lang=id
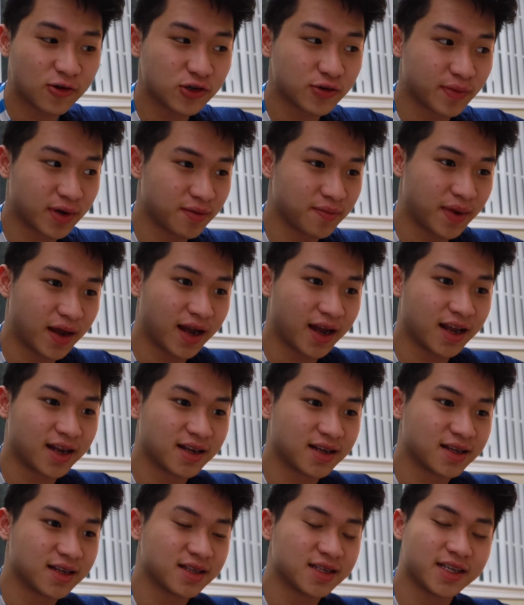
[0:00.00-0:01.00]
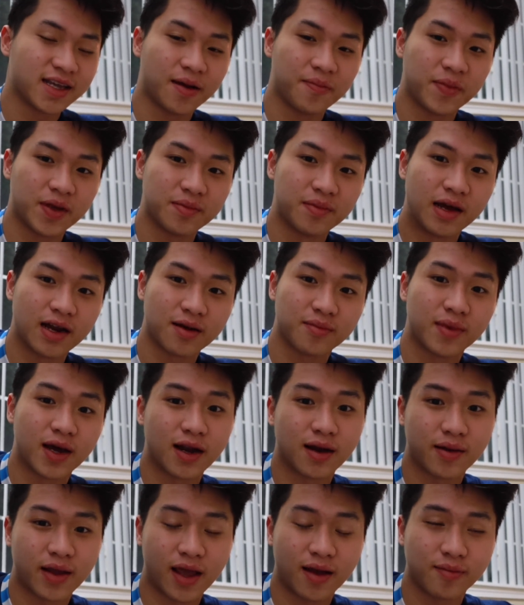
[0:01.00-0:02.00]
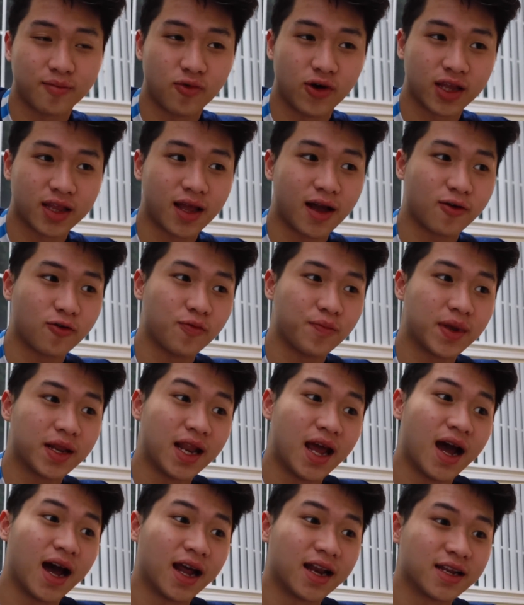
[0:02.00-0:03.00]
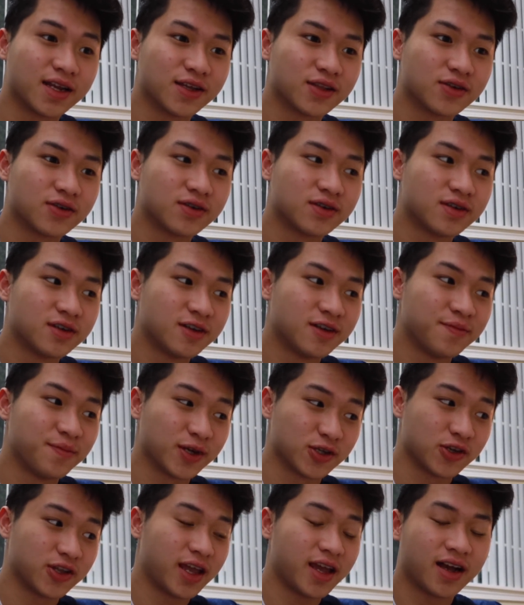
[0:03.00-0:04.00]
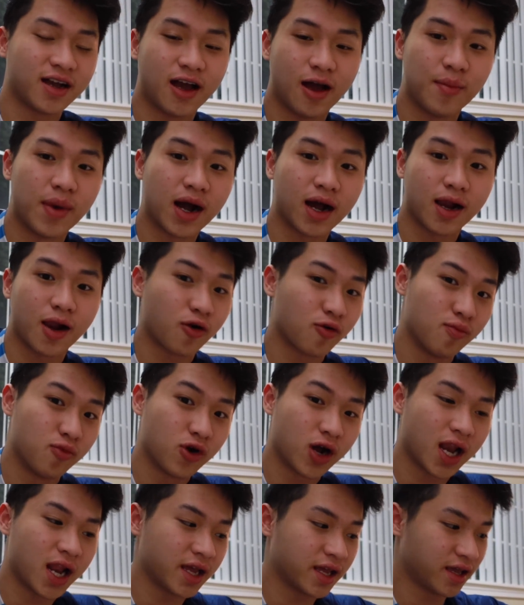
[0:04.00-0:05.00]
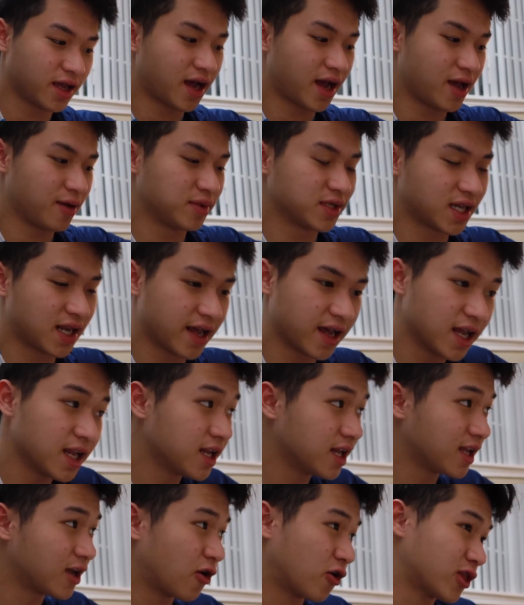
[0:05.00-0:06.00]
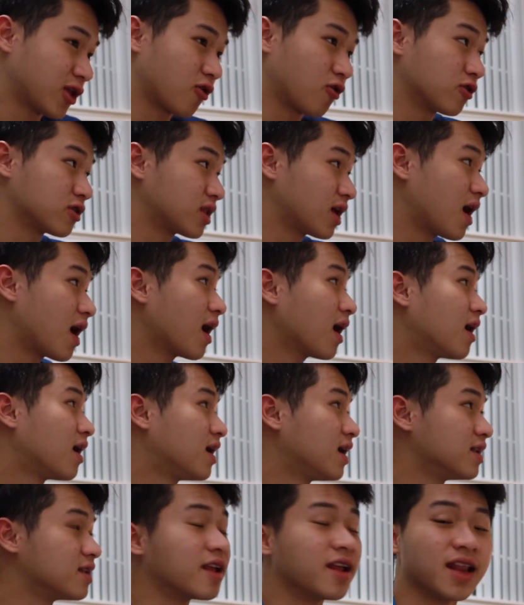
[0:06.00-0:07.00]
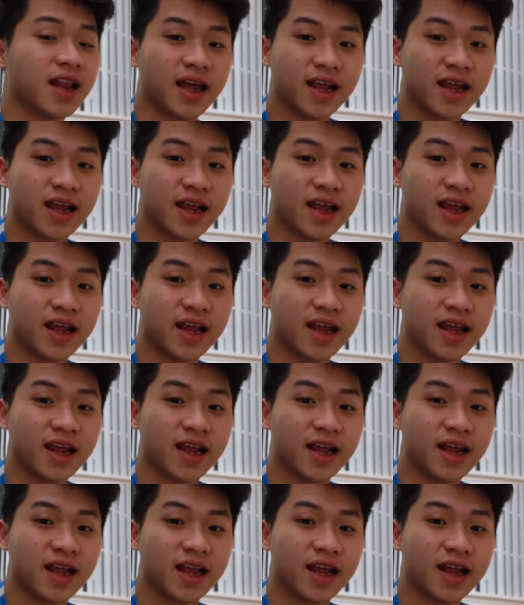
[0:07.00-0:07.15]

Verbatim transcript: aku cuma pengen siapin barang-barang yang buat aku pindahan gitu. Maksudnya yang nggak bakal aku buka lagi kayak misalnya ini kotak-kotak dan